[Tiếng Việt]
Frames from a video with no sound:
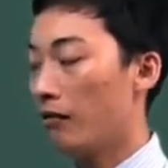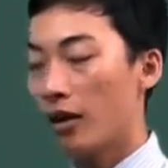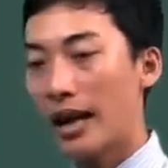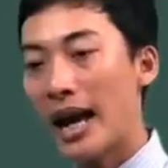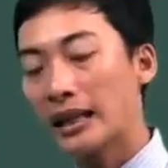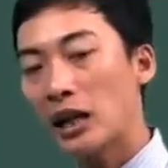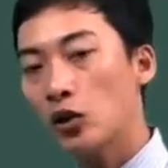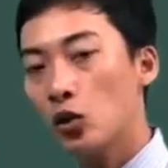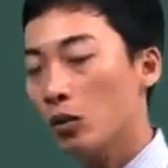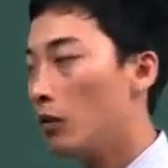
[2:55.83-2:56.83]
Vật A
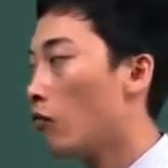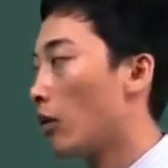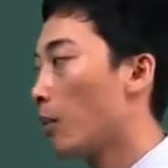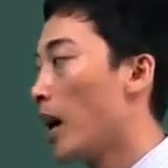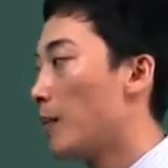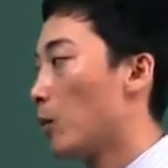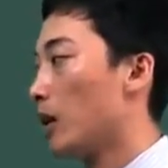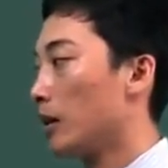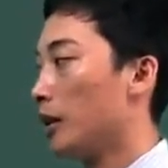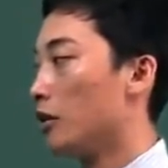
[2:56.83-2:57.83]
tác dụng lên vật B một
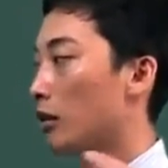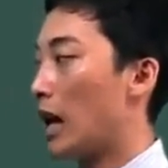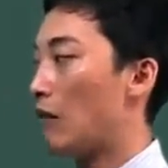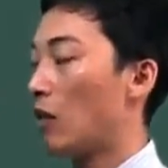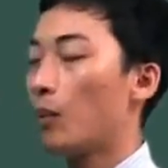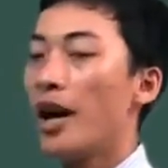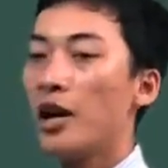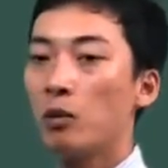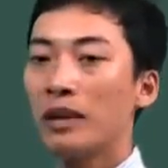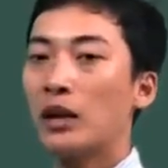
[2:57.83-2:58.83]
lực thì ngược lại vật B
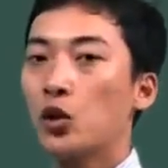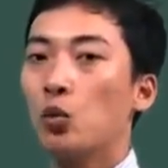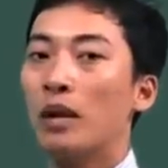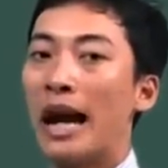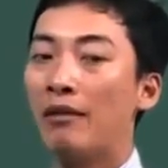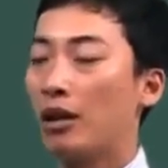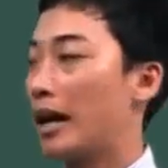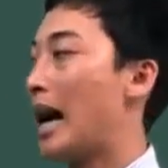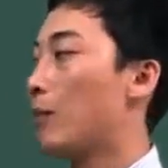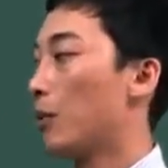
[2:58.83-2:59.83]
cũng tác dụng lại vật
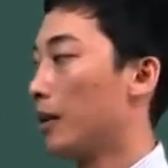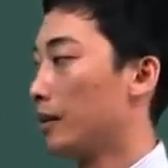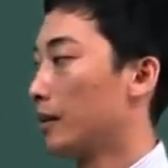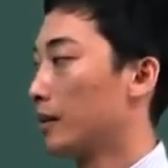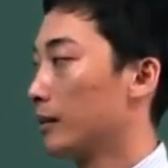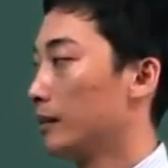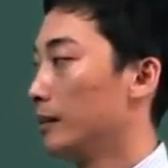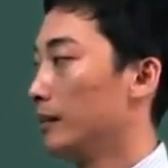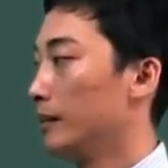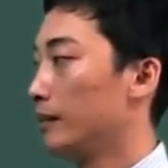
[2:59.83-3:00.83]
A một lực.
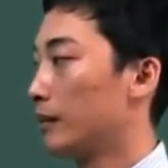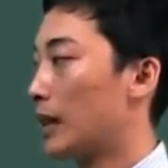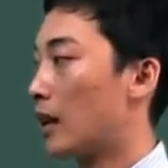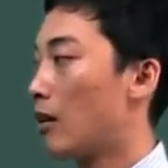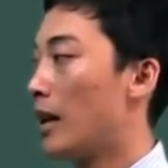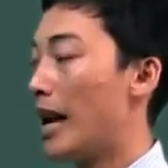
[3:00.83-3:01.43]
Ta có là